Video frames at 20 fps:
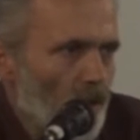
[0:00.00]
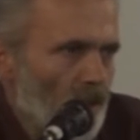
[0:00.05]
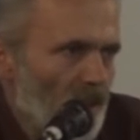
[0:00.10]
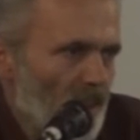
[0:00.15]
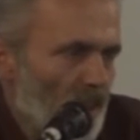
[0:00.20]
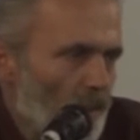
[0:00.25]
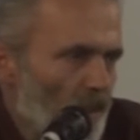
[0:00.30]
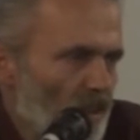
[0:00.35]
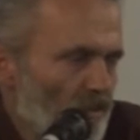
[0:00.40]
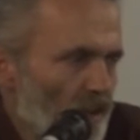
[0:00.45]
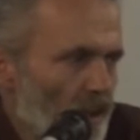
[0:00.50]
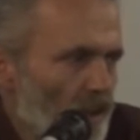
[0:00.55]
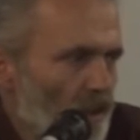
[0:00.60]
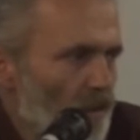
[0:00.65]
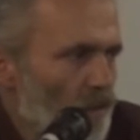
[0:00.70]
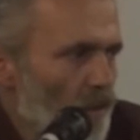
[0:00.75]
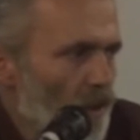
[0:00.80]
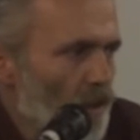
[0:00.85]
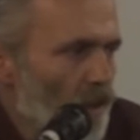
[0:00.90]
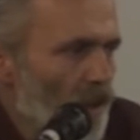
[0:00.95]
Artık namaz falan
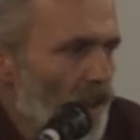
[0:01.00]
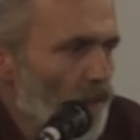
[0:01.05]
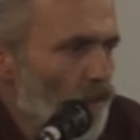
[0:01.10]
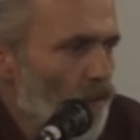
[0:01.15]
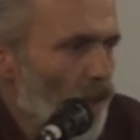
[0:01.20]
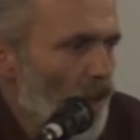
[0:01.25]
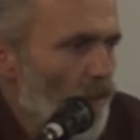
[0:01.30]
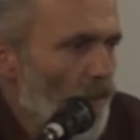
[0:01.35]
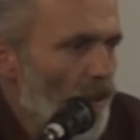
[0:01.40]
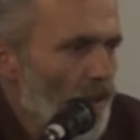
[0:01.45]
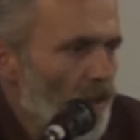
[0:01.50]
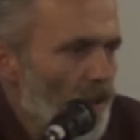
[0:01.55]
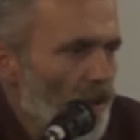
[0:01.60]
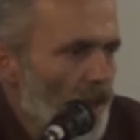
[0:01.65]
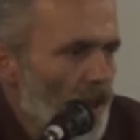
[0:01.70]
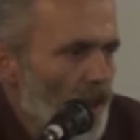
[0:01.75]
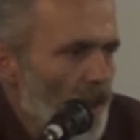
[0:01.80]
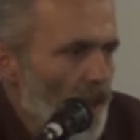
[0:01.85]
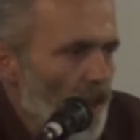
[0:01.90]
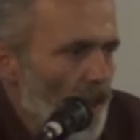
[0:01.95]
kılmak gerekmiyor ama
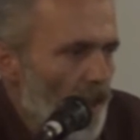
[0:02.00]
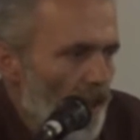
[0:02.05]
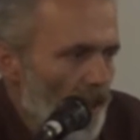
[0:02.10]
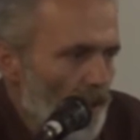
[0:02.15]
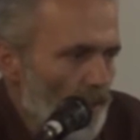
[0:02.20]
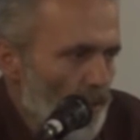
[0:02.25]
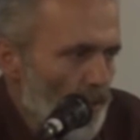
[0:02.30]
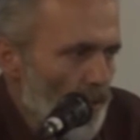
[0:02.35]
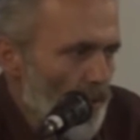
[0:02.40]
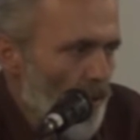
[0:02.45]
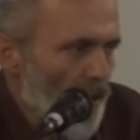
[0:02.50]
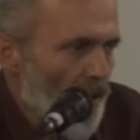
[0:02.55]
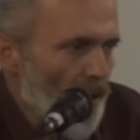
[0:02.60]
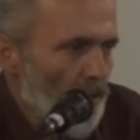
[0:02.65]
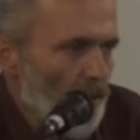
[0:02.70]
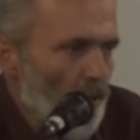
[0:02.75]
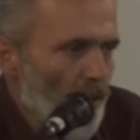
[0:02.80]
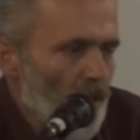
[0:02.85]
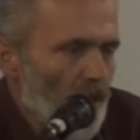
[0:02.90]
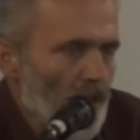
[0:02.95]
eğer bu
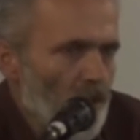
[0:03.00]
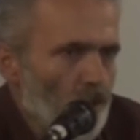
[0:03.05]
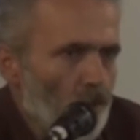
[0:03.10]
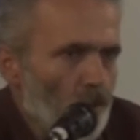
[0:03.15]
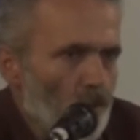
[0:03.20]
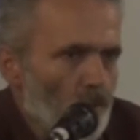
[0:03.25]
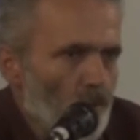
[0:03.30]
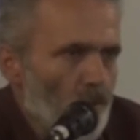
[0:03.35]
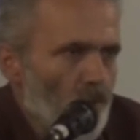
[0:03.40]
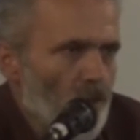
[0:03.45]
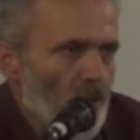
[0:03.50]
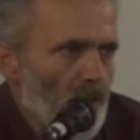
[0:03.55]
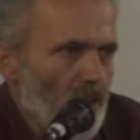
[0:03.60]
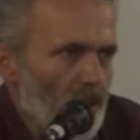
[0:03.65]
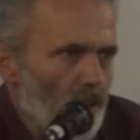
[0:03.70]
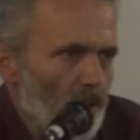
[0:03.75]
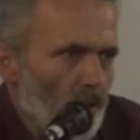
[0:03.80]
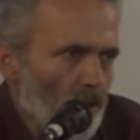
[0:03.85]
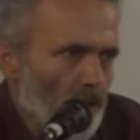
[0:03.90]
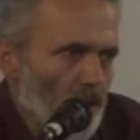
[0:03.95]
dünyada bir bağlantı kurulmuşsa
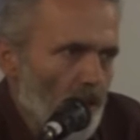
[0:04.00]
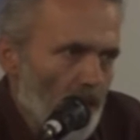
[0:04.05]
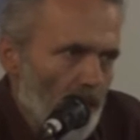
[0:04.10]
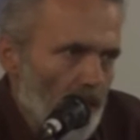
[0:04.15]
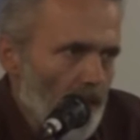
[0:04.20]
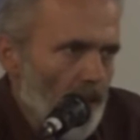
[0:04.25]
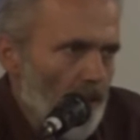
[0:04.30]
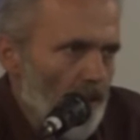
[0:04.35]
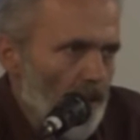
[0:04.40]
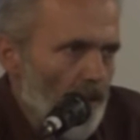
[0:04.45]
orada gene